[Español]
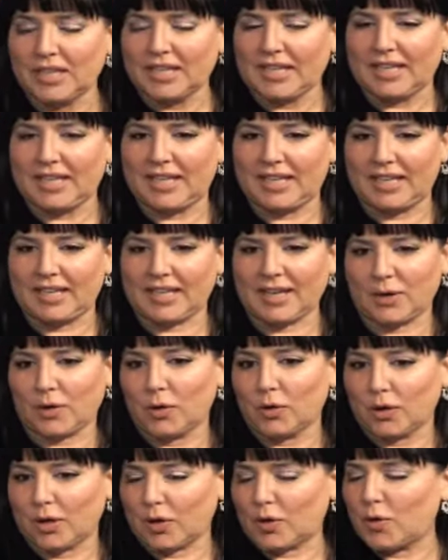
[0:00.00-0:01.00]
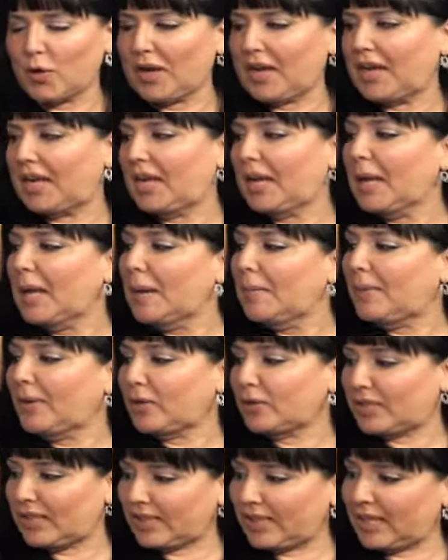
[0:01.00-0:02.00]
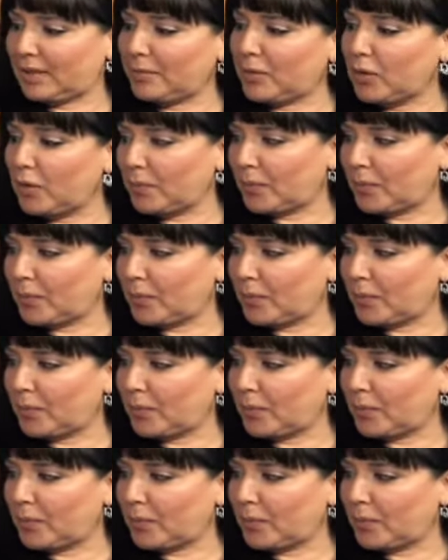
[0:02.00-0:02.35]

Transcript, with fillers: qué color escoger. Pero sí tenemos un